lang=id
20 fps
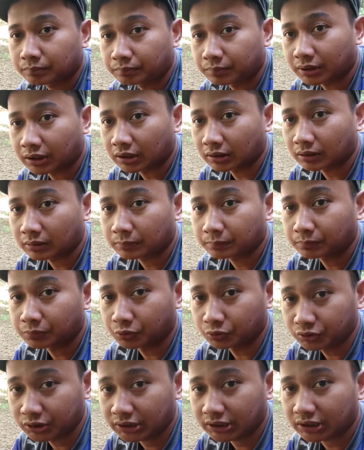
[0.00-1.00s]

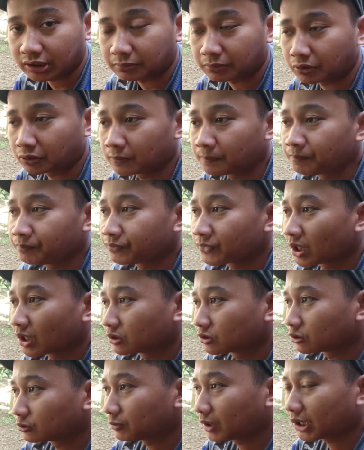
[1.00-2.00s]
berbunyi ya bro
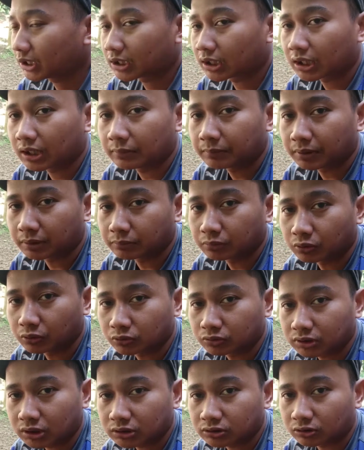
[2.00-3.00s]
Cuma ada kabar
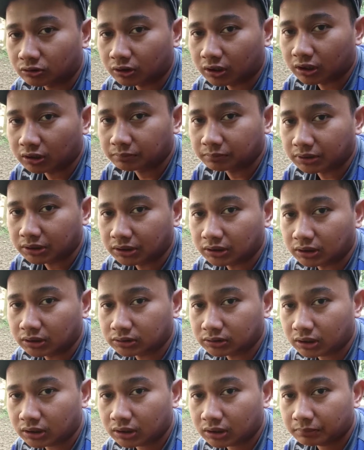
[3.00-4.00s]
buruknya jongkangan
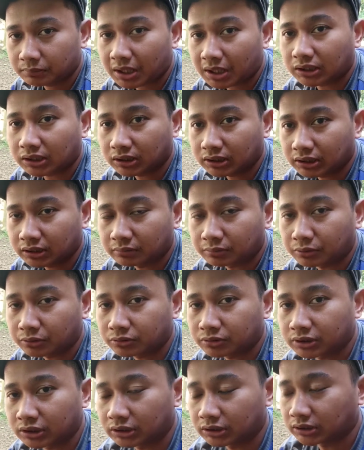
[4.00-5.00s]
betinanya mati ya bro
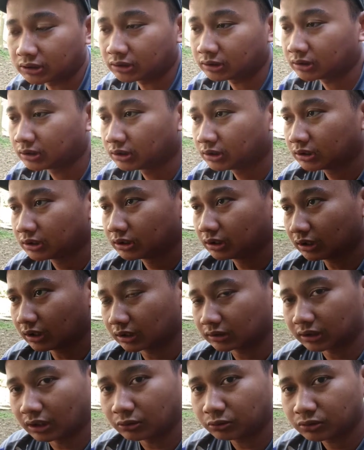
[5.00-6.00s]
Jadi nggak
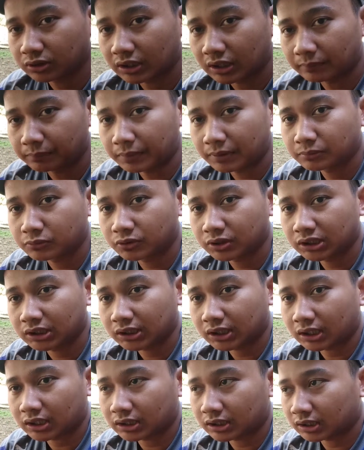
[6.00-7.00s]
tahu kenapa mungkin
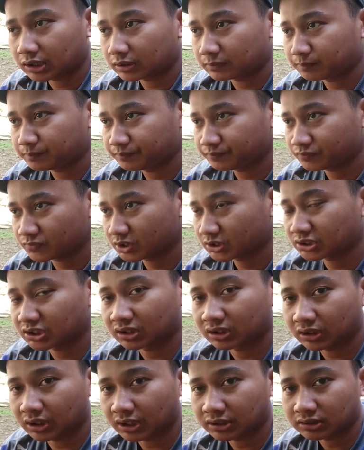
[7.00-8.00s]
karena
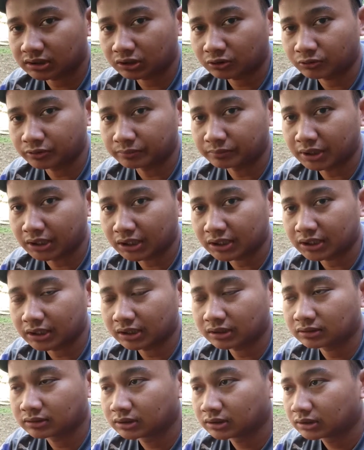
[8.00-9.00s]
stres atau gimana
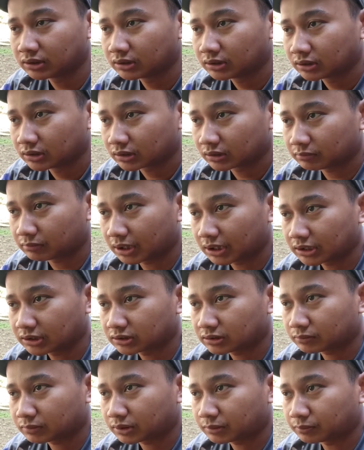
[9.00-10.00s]
ya kemarin
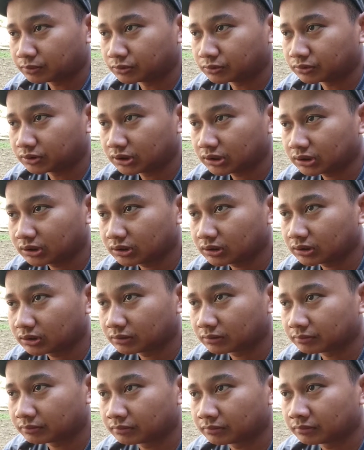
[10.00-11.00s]
sempat bunyi
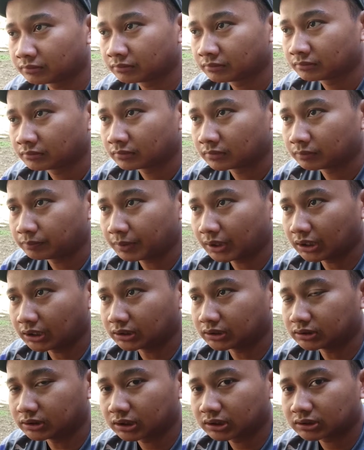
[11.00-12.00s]

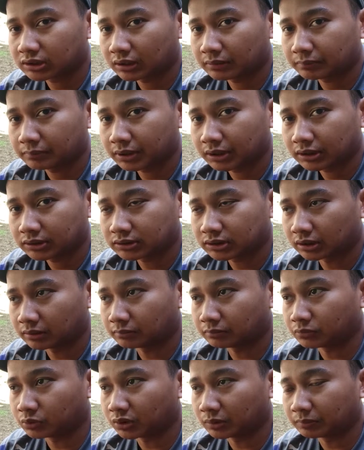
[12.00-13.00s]
paginya sampai
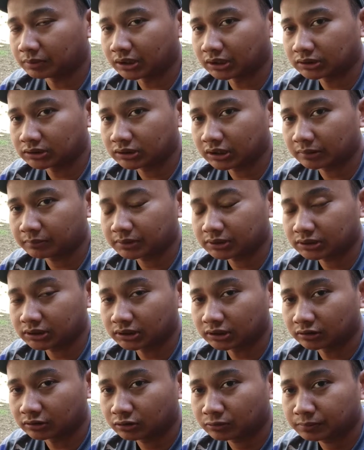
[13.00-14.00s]
jam 12 siang masih
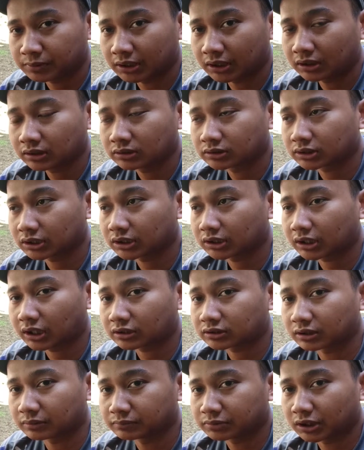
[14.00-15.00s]
hidup ya sekitar
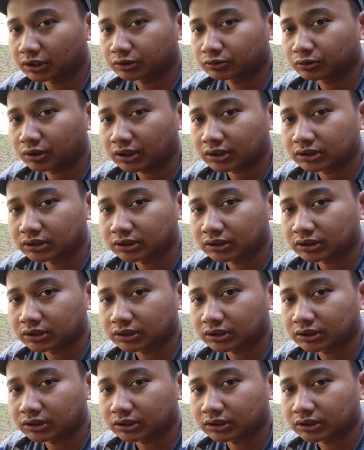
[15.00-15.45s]
jam satuan